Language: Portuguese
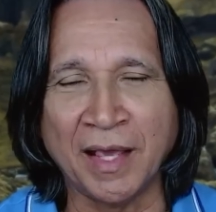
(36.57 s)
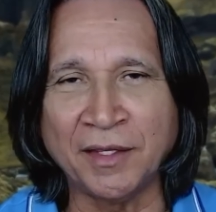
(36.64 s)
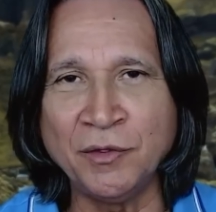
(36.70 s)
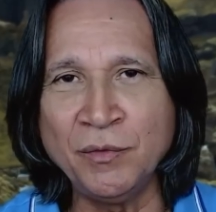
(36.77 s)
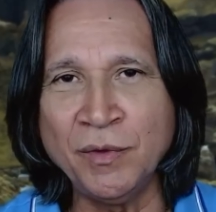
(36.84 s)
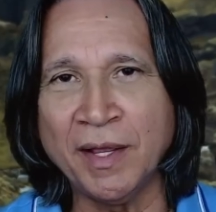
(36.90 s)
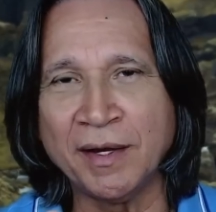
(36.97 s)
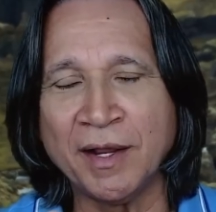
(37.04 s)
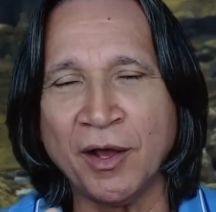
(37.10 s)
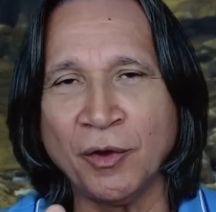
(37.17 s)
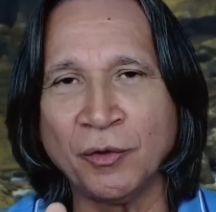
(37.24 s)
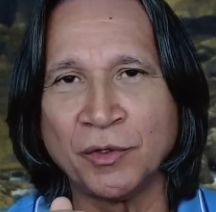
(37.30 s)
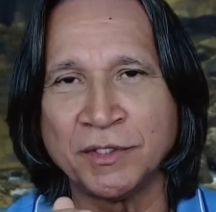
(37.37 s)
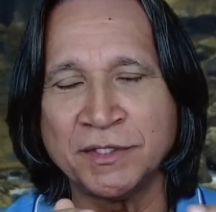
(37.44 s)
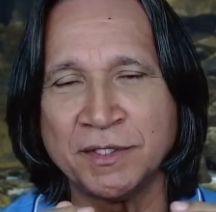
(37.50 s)
Aqui no
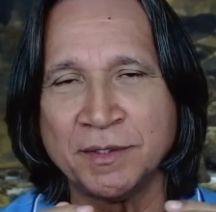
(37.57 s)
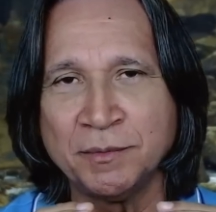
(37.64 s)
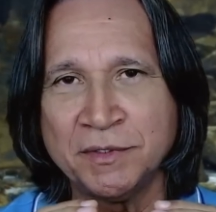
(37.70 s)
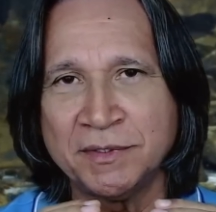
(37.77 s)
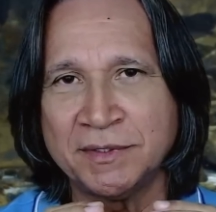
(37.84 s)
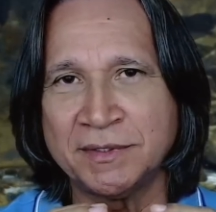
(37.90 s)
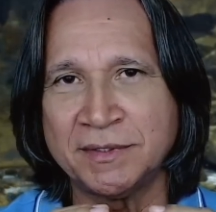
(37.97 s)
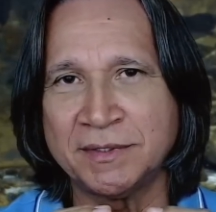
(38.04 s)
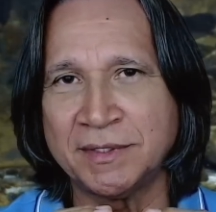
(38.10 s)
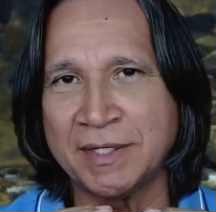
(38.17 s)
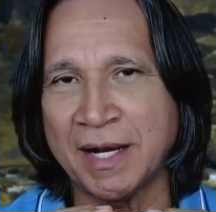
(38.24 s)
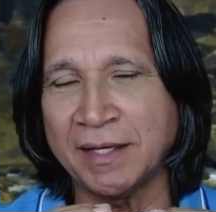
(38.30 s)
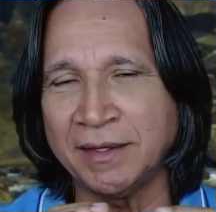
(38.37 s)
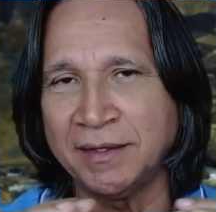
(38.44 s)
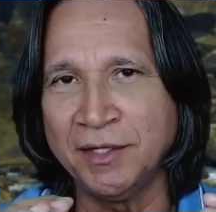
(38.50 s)
canal nós estamos
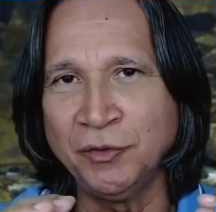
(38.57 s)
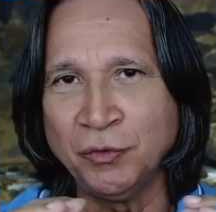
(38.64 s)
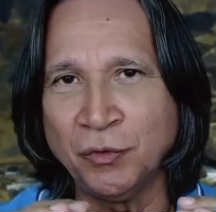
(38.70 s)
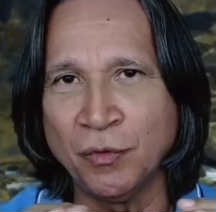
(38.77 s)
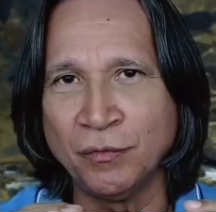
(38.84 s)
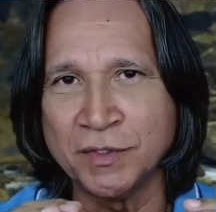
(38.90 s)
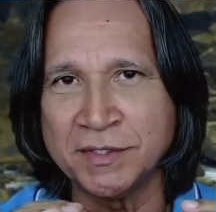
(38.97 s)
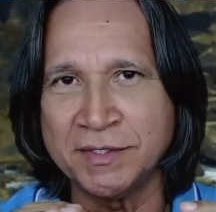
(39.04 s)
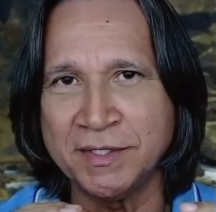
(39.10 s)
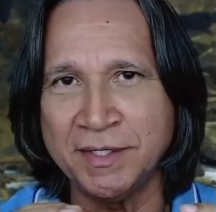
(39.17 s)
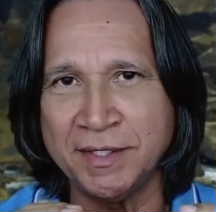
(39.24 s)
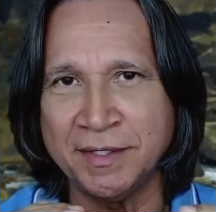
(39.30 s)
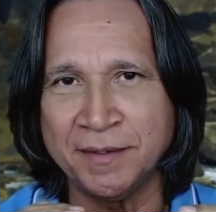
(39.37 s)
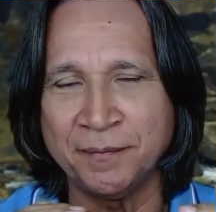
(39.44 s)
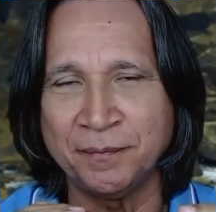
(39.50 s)
tratando com
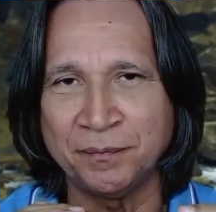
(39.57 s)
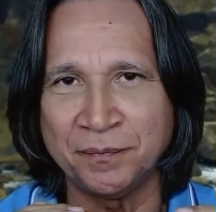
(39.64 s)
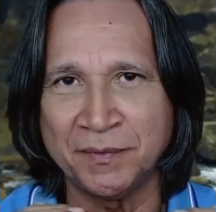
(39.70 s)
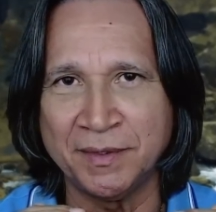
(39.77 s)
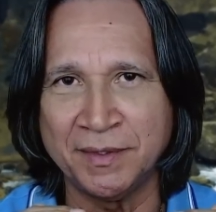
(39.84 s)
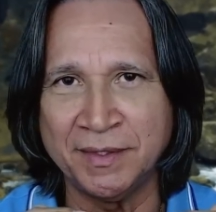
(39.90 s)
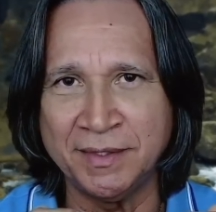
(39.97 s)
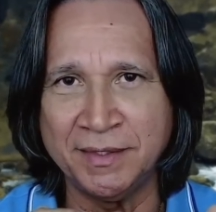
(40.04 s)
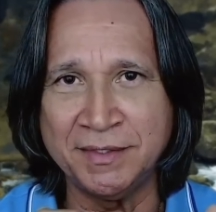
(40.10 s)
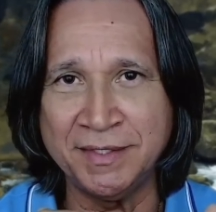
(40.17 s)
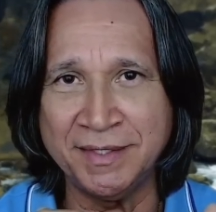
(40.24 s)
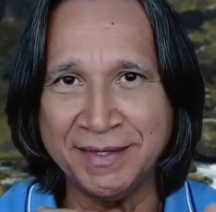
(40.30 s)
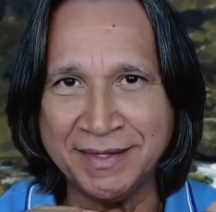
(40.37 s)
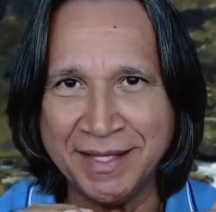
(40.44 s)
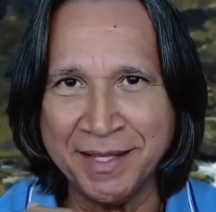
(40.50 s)
você
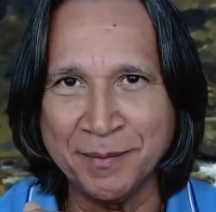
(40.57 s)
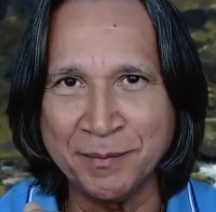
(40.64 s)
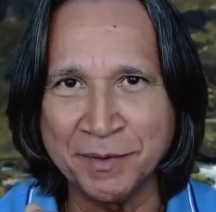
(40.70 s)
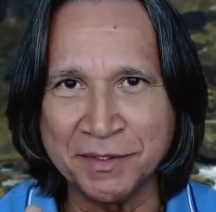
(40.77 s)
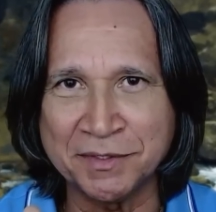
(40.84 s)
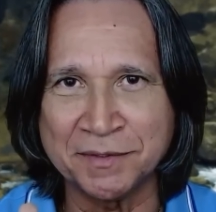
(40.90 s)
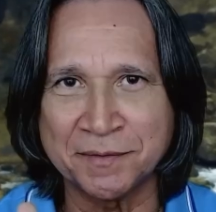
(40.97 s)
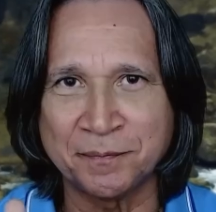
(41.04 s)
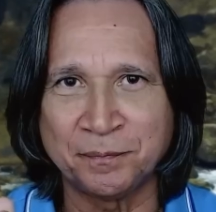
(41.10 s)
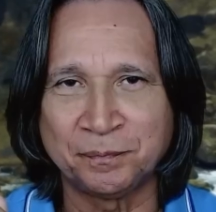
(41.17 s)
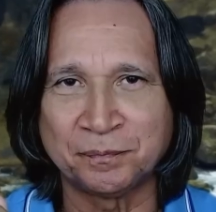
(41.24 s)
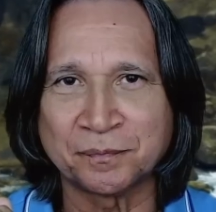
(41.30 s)
de temas